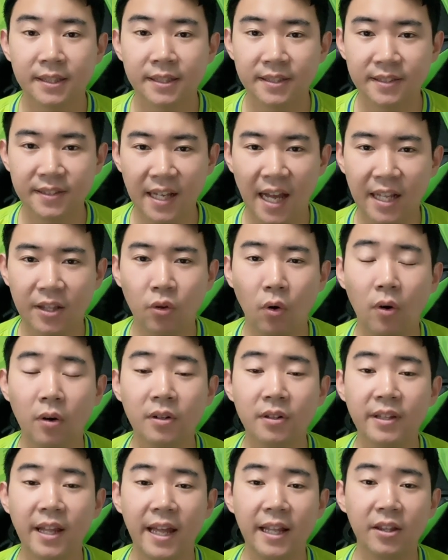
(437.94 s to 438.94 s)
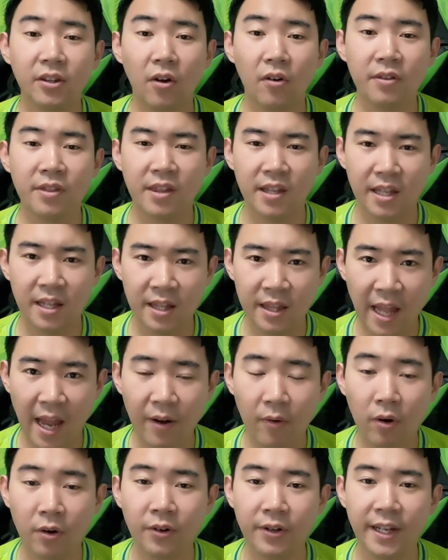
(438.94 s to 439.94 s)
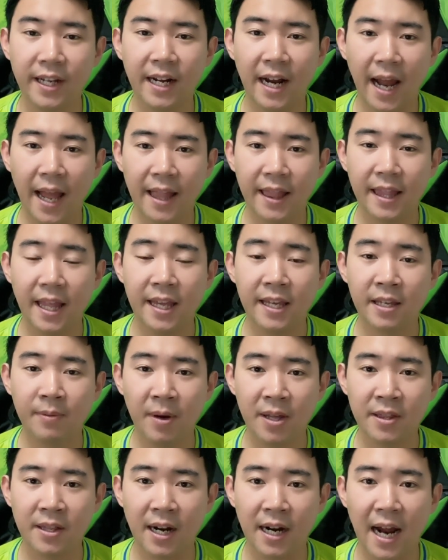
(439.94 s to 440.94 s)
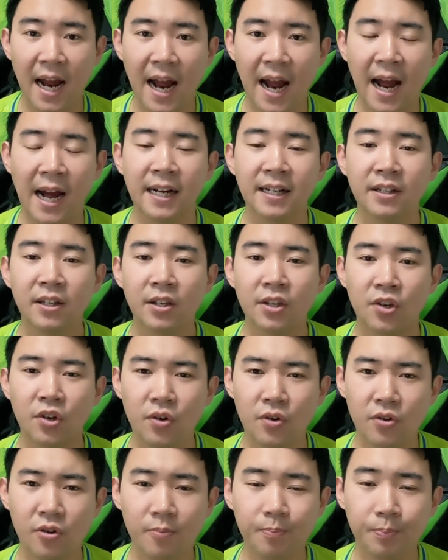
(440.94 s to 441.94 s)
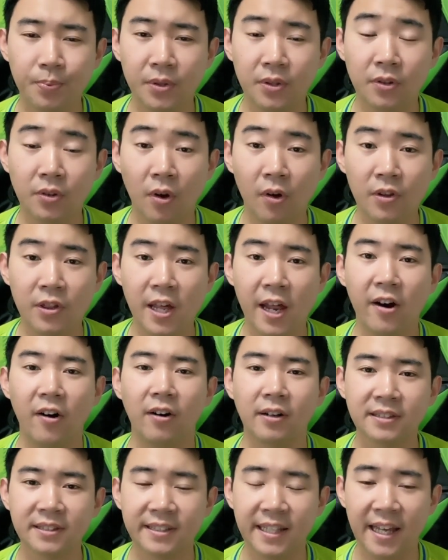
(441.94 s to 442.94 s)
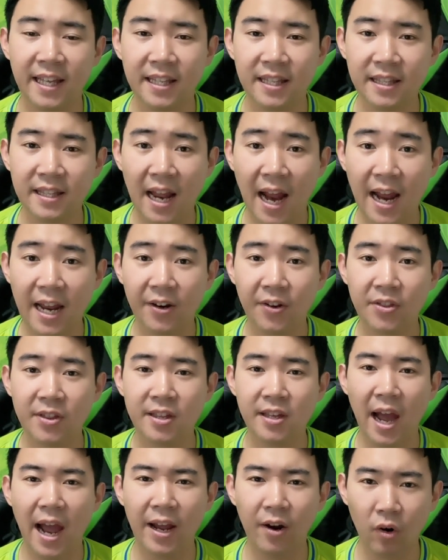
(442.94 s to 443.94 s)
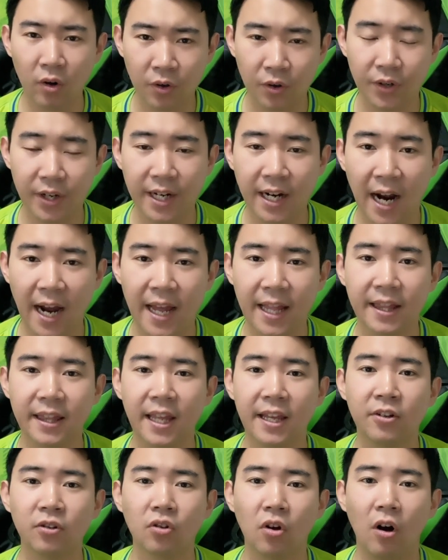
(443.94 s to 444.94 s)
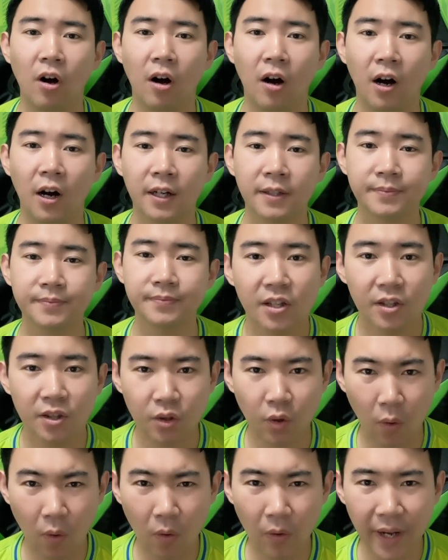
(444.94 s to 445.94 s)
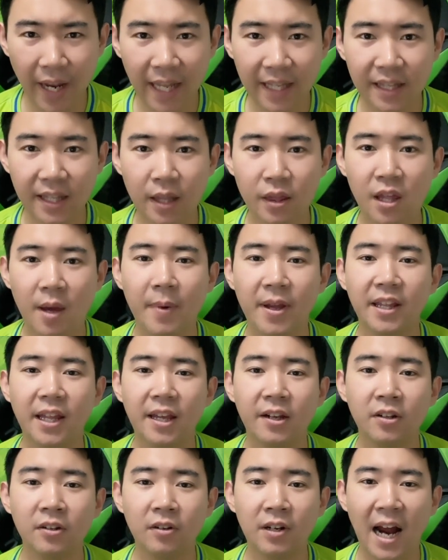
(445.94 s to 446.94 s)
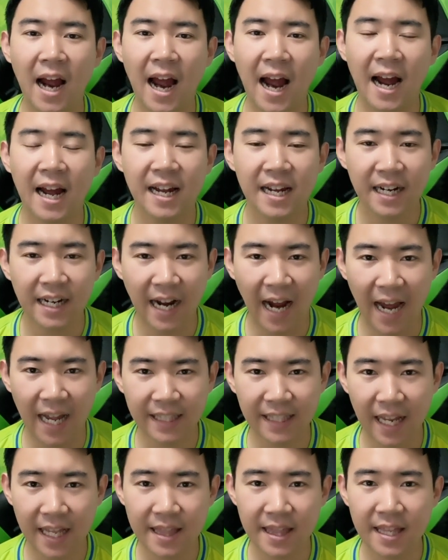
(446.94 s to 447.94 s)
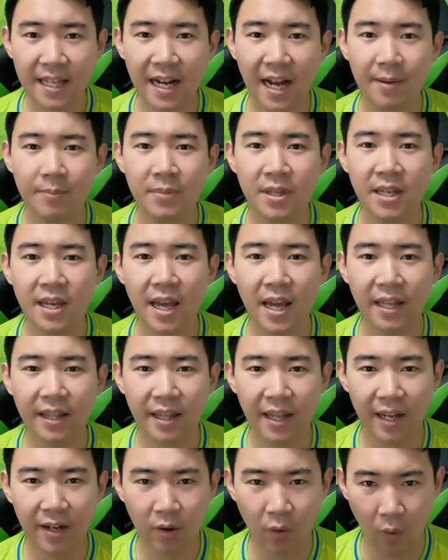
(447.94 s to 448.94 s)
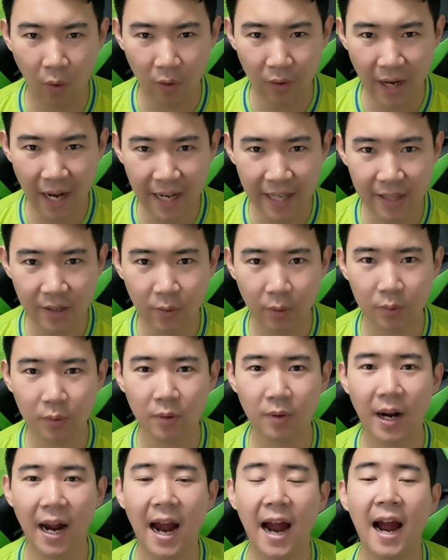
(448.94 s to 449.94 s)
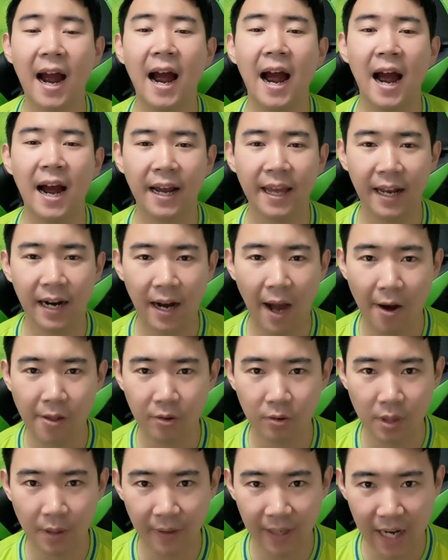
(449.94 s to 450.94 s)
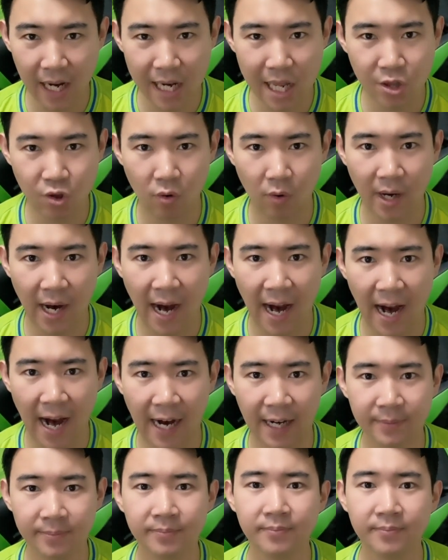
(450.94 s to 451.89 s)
さあ、得点と失点を振り返っていきましたが、90分通しての全体の試合を振り返っていくと、どうやって攻めていくのか、形が見えてこないことが挙げられるのではないでしょうか。